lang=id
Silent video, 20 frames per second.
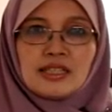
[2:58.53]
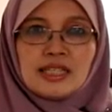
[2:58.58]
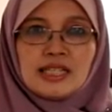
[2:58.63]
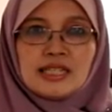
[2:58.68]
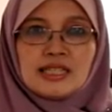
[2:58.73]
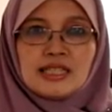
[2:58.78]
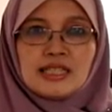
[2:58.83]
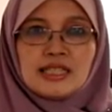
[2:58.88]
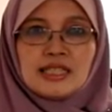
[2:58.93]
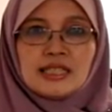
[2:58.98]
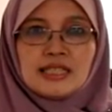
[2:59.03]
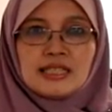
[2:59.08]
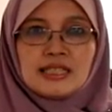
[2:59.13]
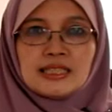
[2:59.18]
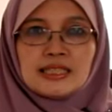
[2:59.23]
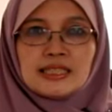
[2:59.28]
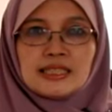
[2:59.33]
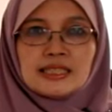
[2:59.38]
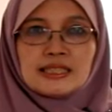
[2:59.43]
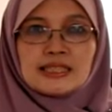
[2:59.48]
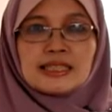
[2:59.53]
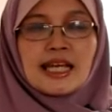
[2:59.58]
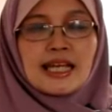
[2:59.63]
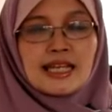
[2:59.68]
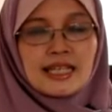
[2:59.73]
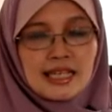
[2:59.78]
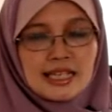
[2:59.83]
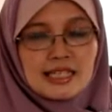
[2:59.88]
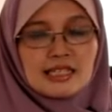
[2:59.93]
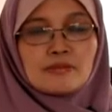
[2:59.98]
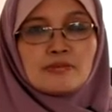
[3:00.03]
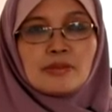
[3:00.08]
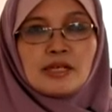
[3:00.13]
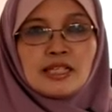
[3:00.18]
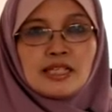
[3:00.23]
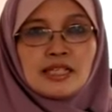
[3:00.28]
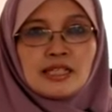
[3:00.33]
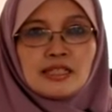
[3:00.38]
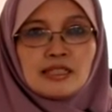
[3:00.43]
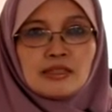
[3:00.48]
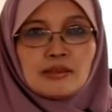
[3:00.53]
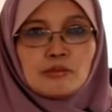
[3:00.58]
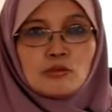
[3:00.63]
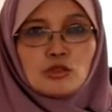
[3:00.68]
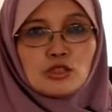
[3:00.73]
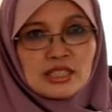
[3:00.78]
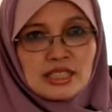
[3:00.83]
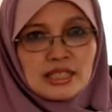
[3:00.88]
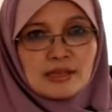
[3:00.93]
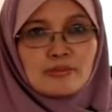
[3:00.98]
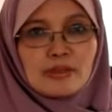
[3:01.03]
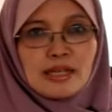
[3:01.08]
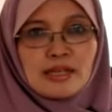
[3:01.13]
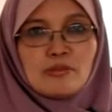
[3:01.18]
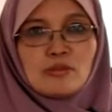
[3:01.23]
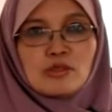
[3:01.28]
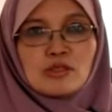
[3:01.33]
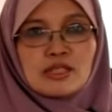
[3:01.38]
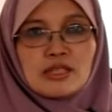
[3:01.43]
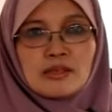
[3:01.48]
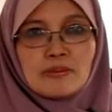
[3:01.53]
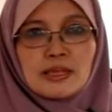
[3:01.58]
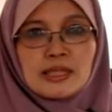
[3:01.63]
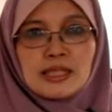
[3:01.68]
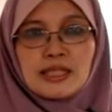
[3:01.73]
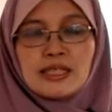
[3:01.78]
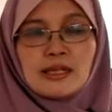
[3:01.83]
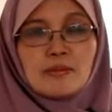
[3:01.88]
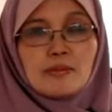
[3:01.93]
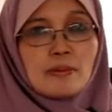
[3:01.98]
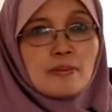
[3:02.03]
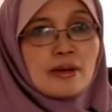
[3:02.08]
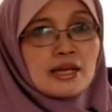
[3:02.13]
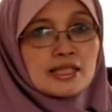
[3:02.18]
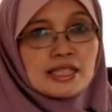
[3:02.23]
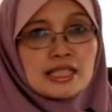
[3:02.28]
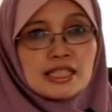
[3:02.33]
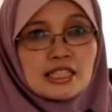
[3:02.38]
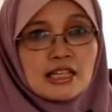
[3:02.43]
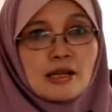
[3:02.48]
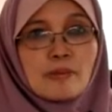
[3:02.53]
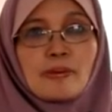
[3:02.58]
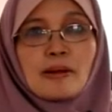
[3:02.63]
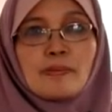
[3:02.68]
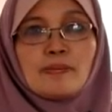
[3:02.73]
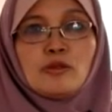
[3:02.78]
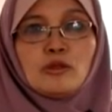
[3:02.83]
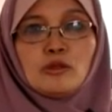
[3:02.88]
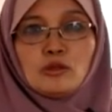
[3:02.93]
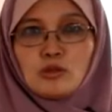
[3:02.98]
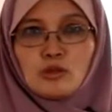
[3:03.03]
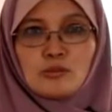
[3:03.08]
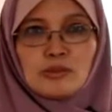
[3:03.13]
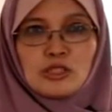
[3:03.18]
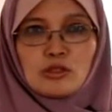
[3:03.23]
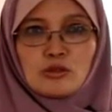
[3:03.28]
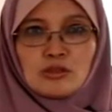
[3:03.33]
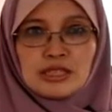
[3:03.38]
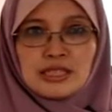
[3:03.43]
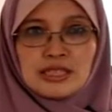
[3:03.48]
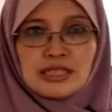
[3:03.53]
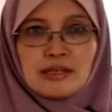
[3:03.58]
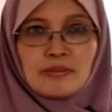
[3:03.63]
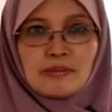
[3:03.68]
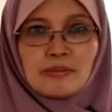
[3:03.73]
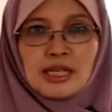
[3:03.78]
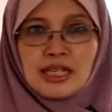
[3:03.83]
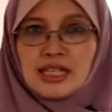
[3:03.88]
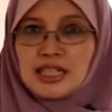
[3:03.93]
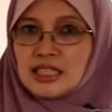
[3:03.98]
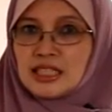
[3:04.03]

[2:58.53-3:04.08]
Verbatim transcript: nah jadi saya sebagai muslim ya muslimah tidak memaksa siapapun untuk masuk Islam karena